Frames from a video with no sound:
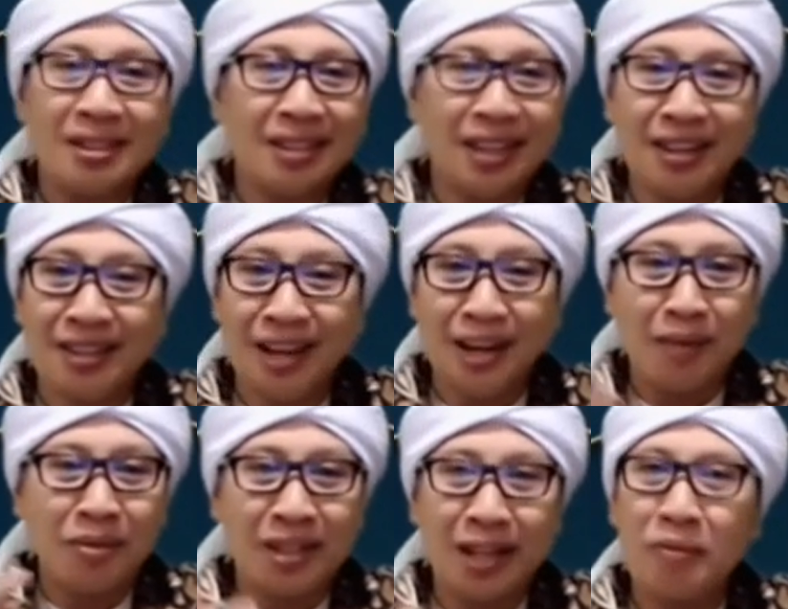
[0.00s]
Apa sih
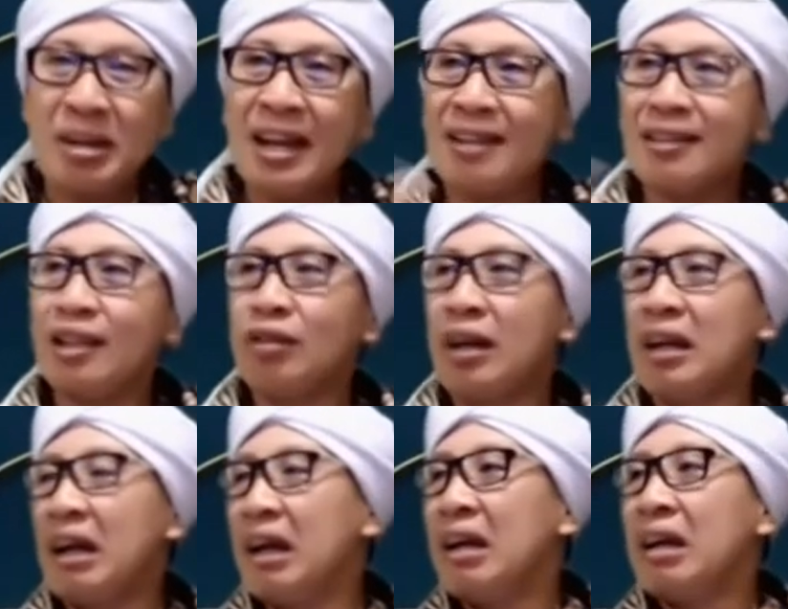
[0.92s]
tiyasa? ada yang bertanya?
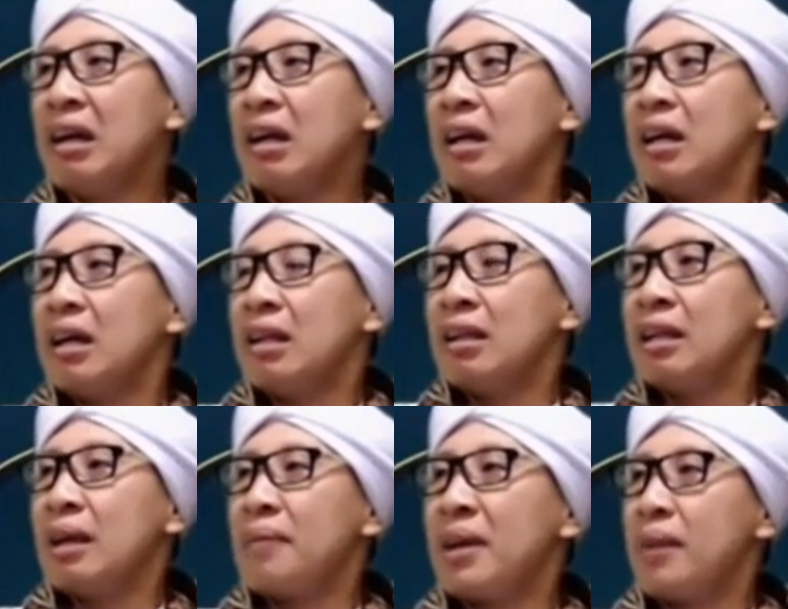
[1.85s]
Tiyasa itu adalah
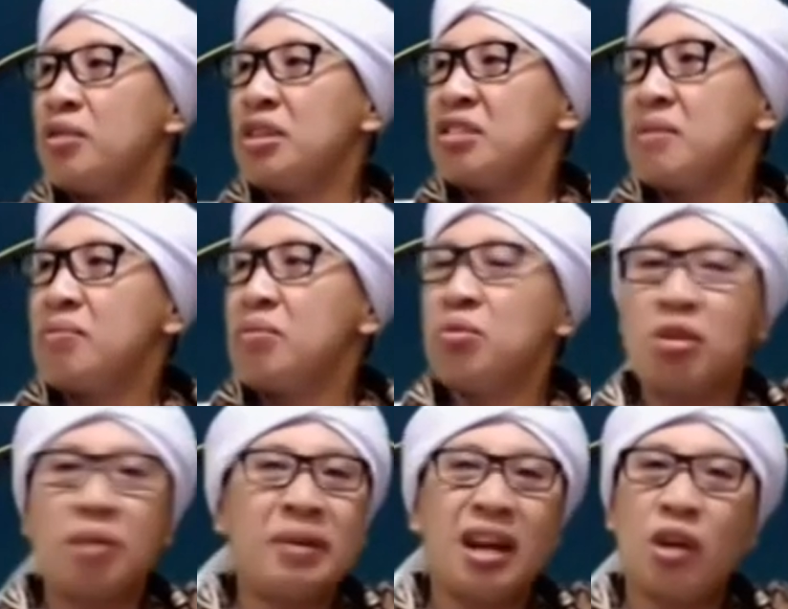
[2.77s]
tidak pernah punya
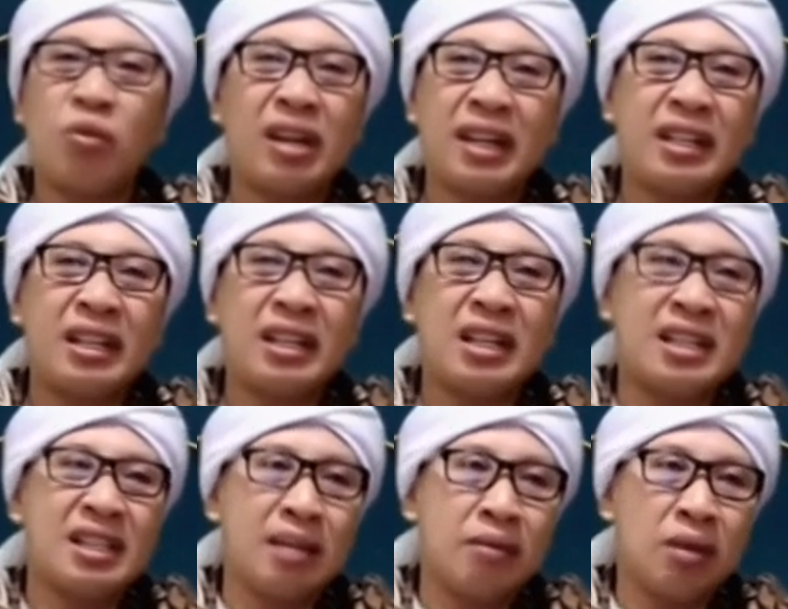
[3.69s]
cemburu kepada
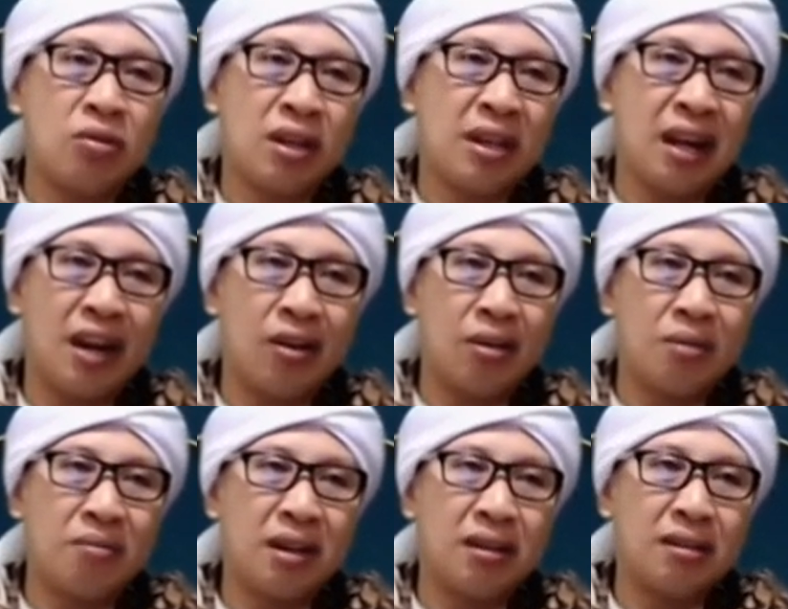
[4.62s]
keluarganya di saat melakukan
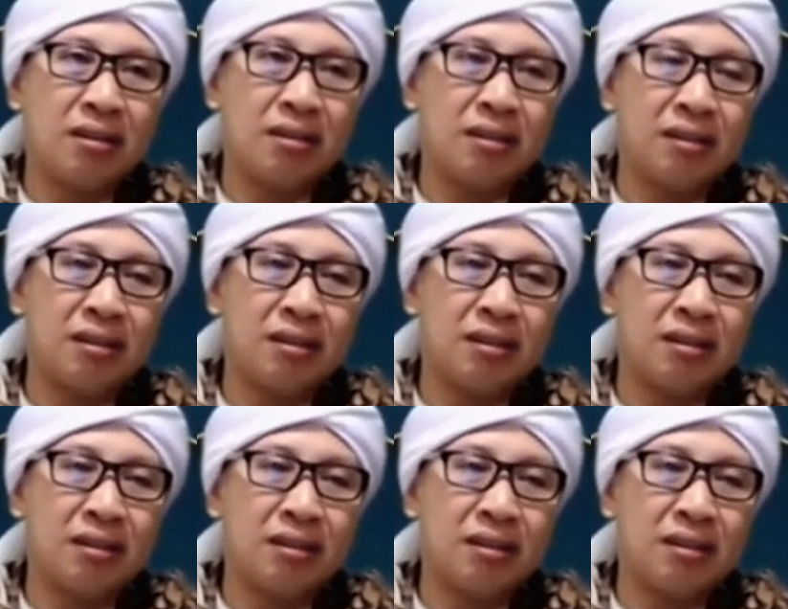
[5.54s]
keharaman